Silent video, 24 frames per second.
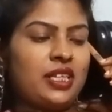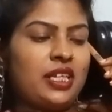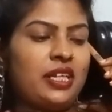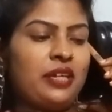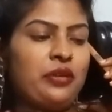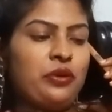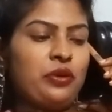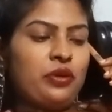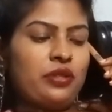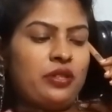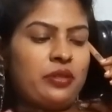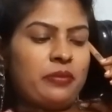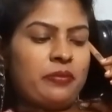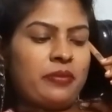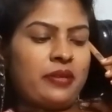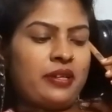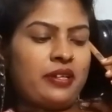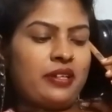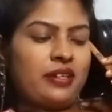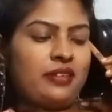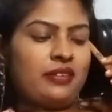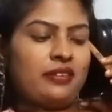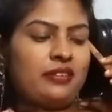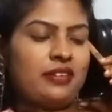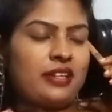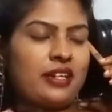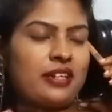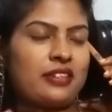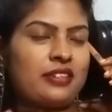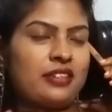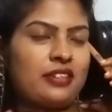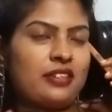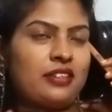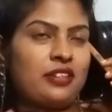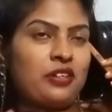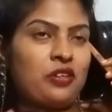কি হতে পারে
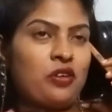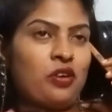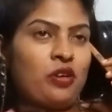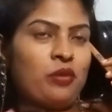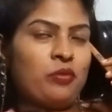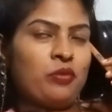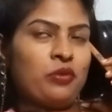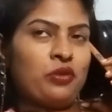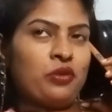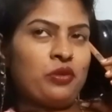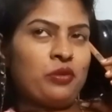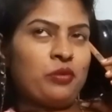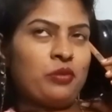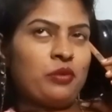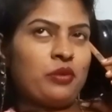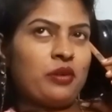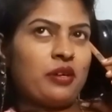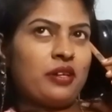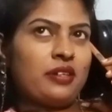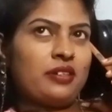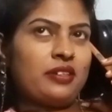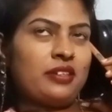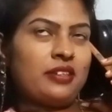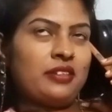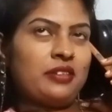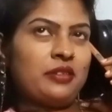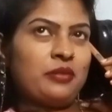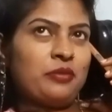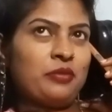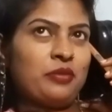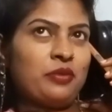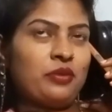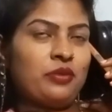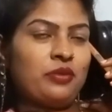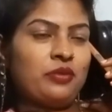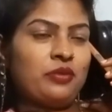একসাথে গল্প করবো আটটা দিব